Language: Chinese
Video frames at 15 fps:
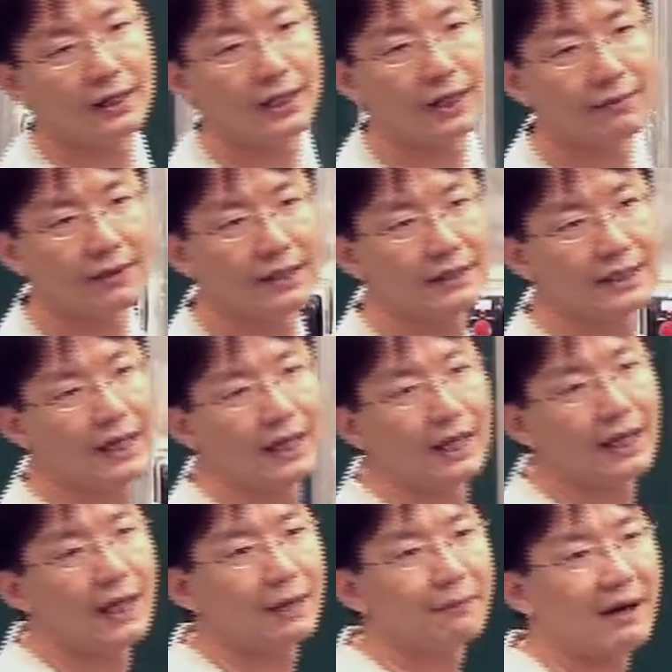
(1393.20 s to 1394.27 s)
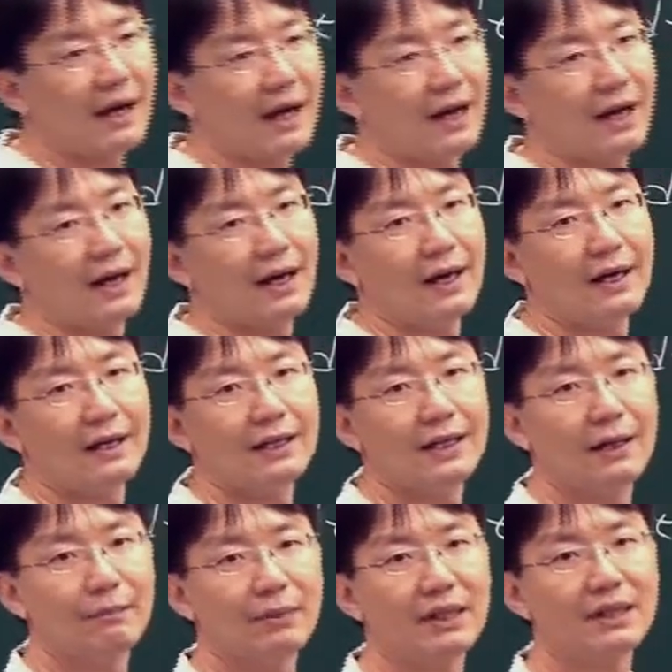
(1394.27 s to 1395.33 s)
那我们可以讲，可以把
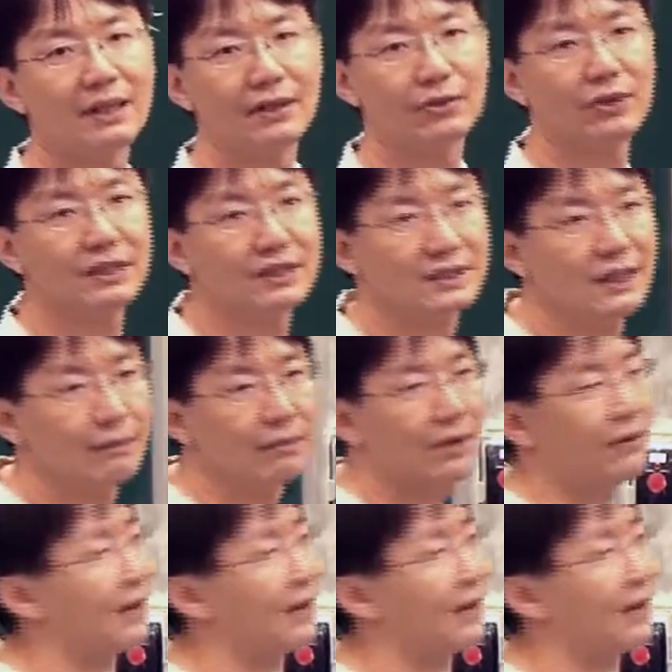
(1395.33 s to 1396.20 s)
两边的对时间变